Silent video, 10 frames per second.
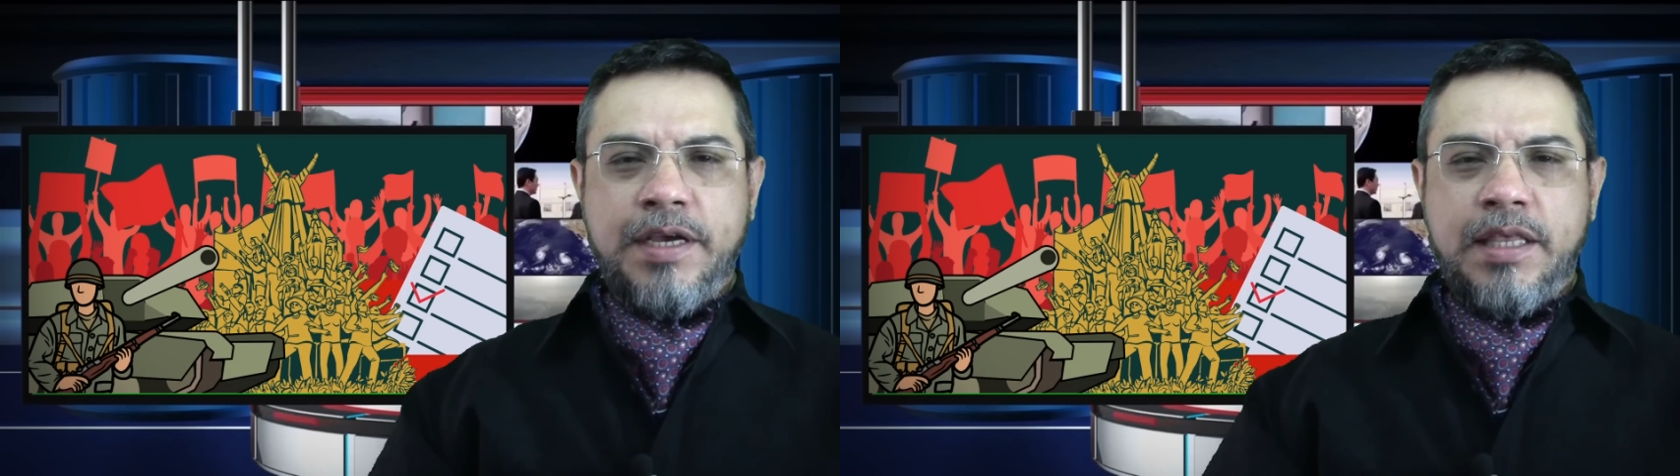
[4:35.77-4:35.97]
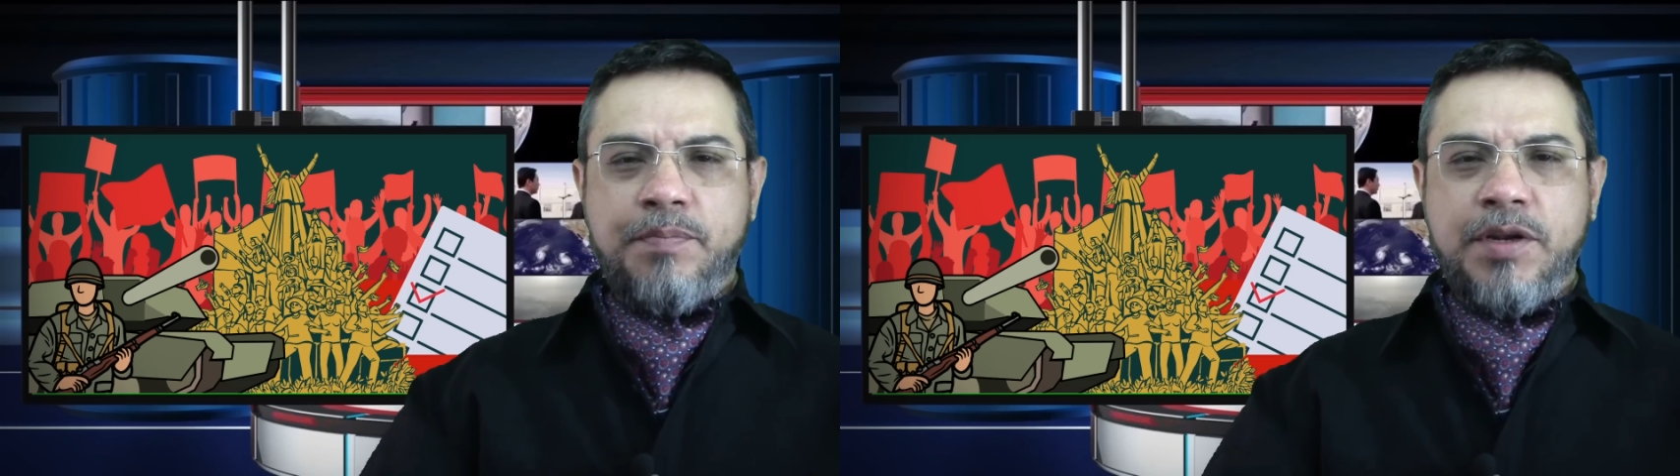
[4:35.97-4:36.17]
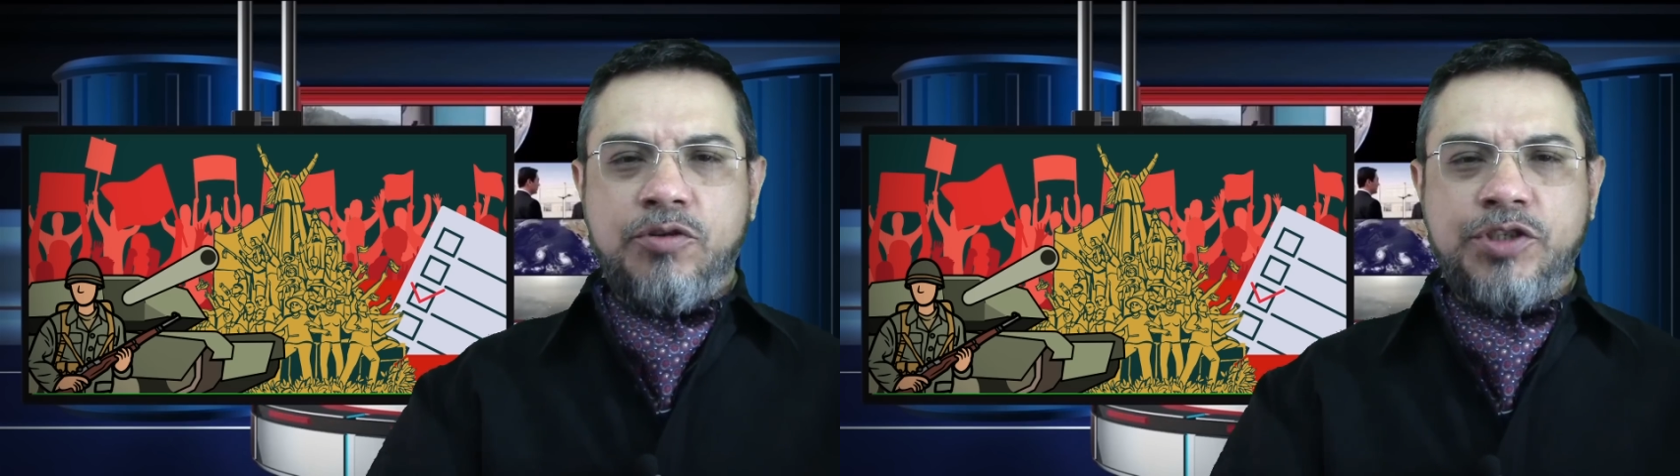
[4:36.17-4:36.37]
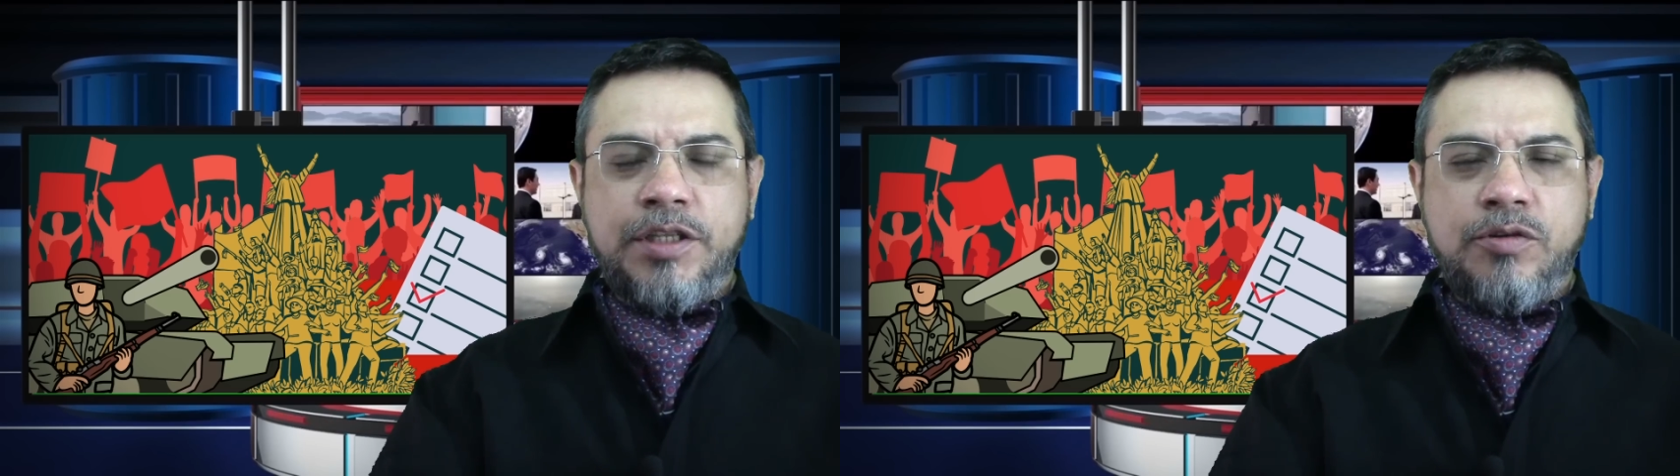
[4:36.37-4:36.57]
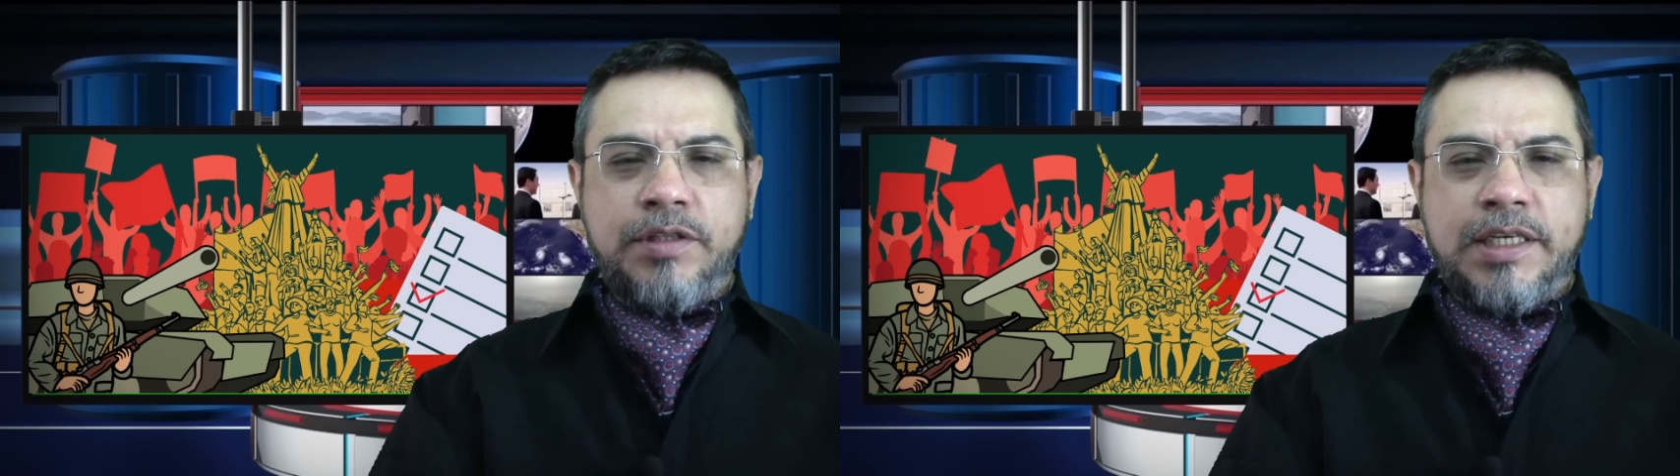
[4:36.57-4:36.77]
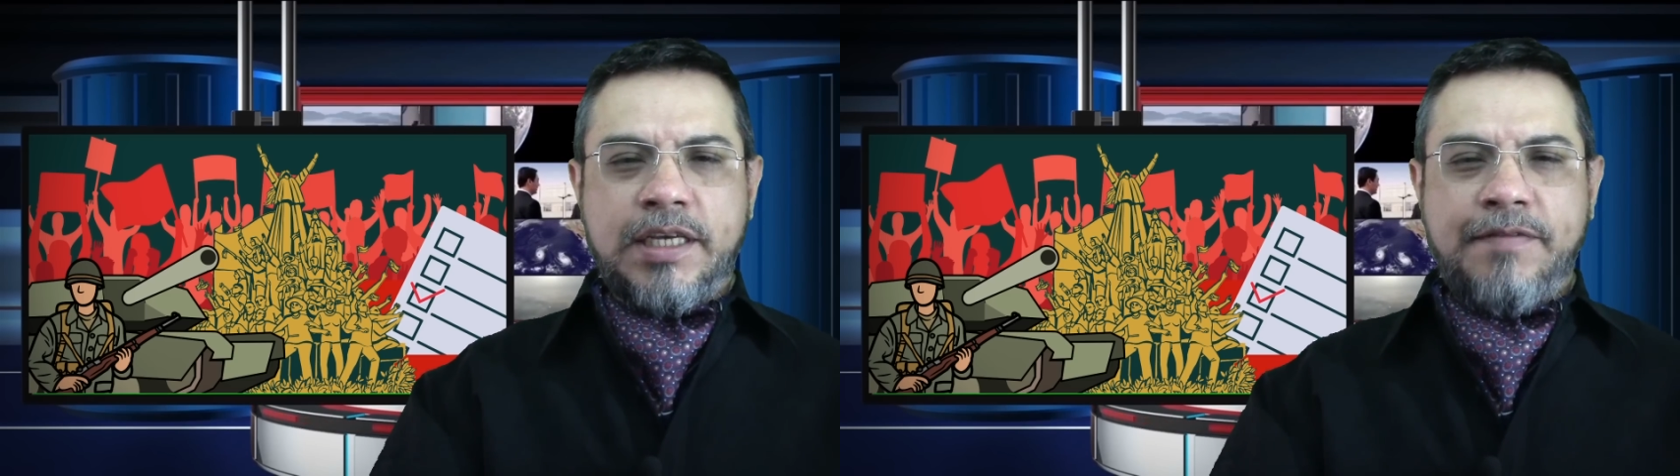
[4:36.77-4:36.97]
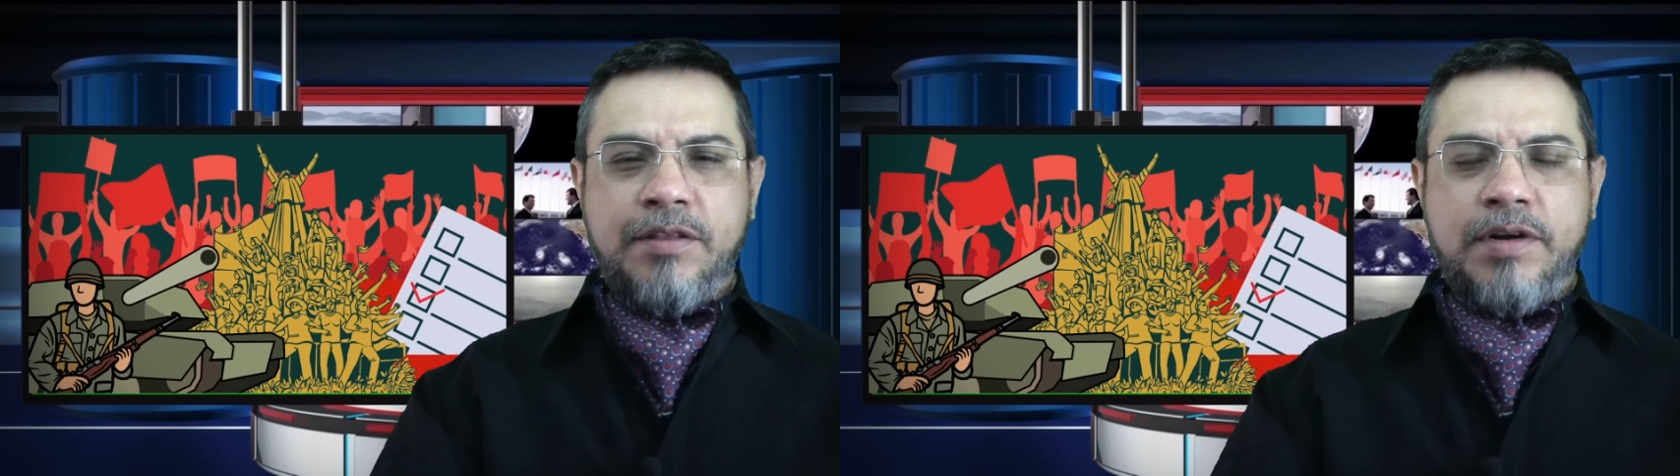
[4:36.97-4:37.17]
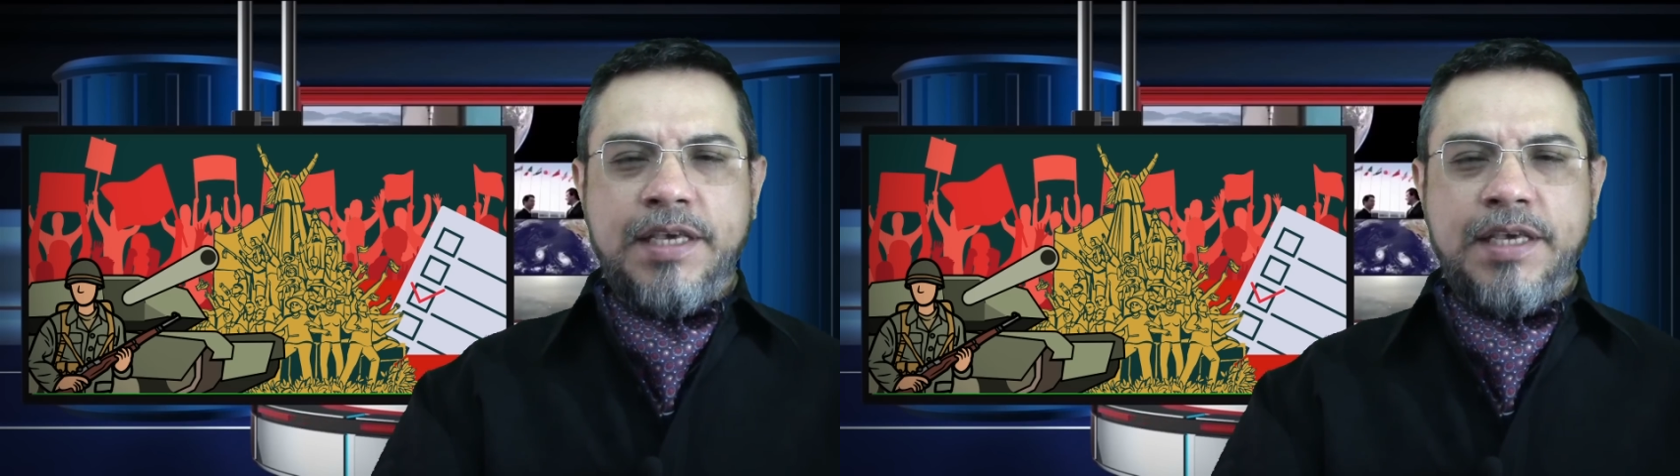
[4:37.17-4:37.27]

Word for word: y de Pinochet contra Salvador